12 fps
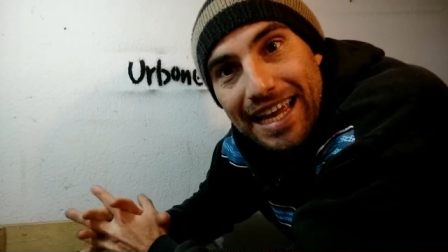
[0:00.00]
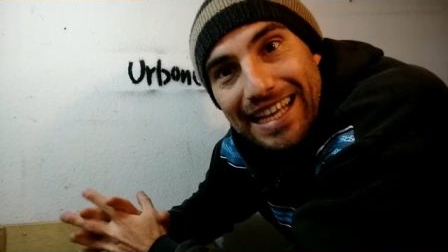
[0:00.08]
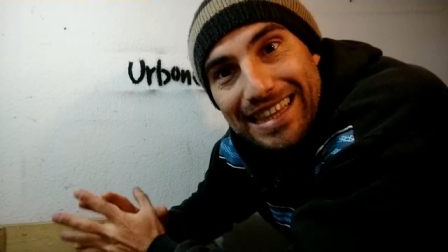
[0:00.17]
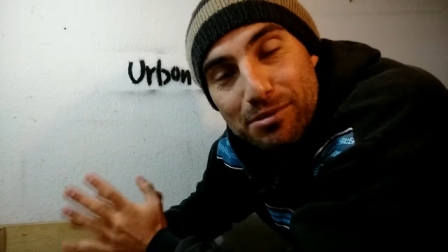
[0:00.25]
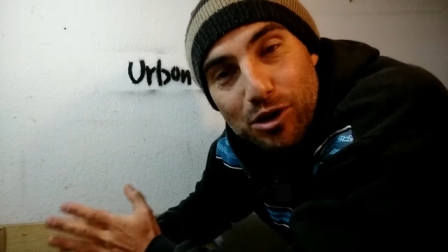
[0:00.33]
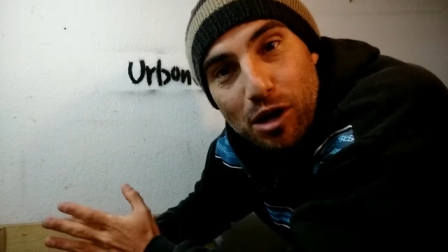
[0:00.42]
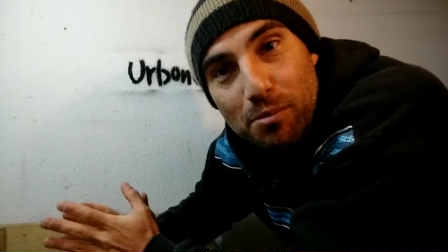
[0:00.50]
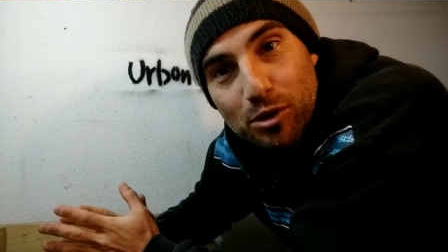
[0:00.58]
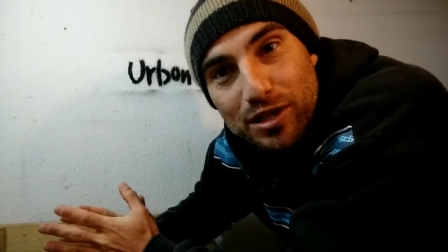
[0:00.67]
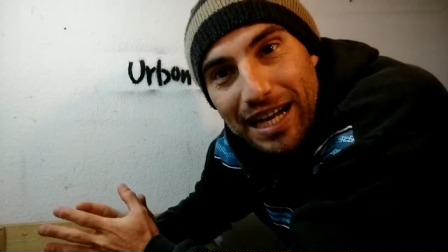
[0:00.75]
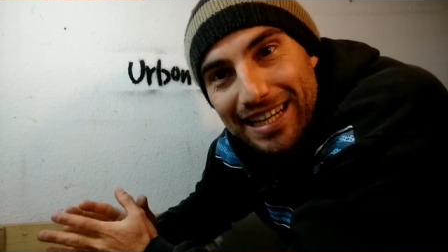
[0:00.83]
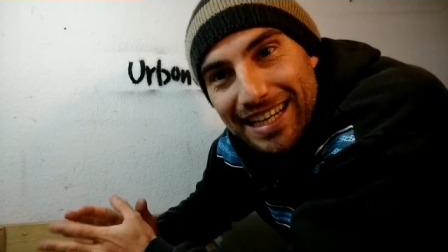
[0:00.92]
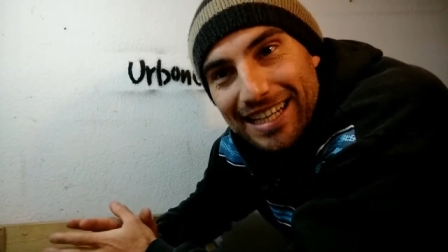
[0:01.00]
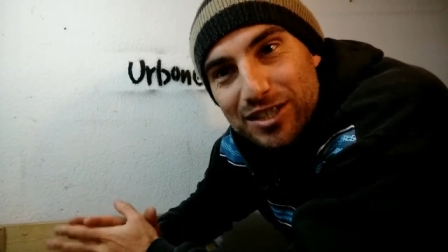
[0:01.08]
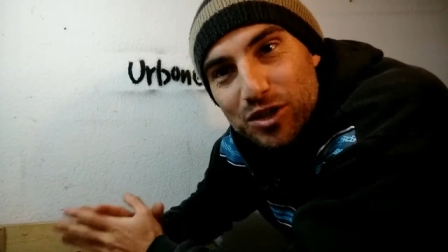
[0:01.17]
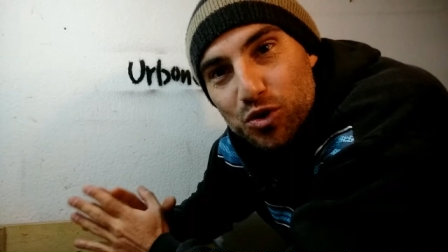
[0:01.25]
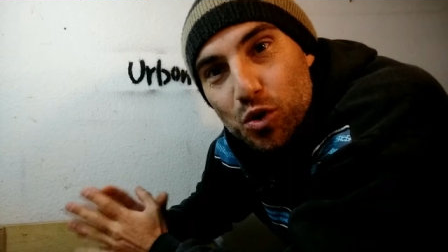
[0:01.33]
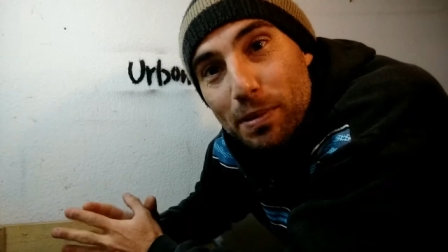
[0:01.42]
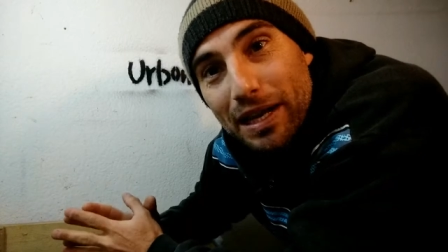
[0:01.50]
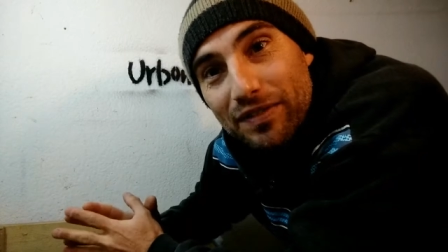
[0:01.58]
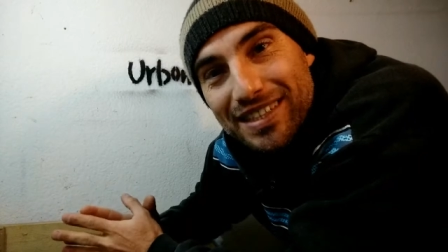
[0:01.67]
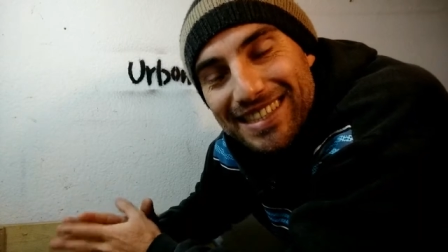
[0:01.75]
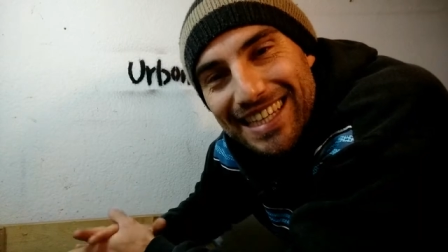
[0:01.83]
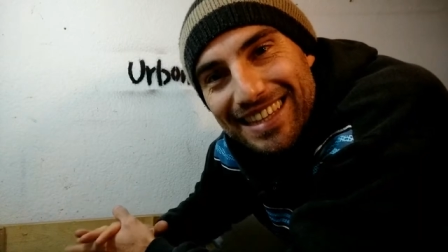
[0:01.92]
Este método que a mostrar es súper
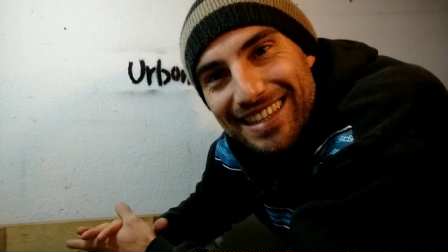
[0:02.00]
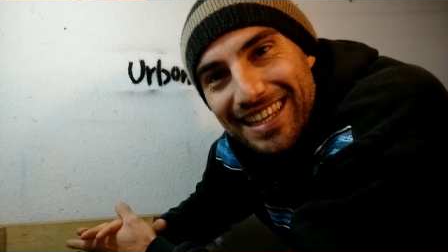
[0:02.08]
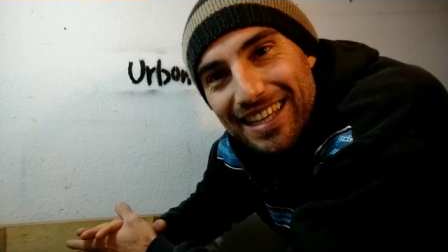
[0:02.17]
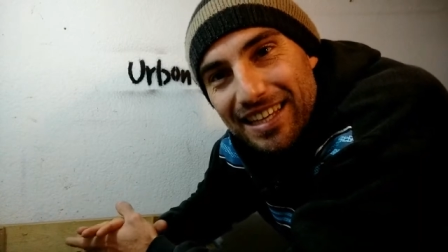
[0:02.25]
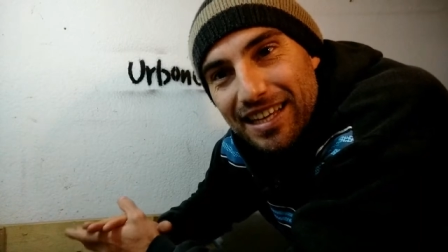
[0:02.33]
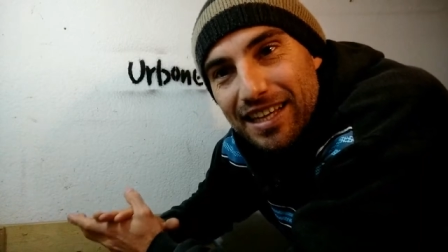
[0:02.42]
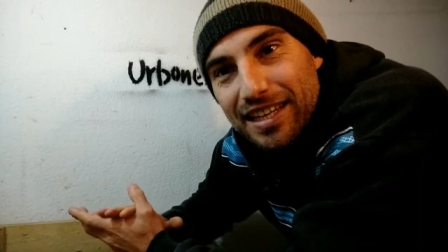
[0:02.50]
eficiente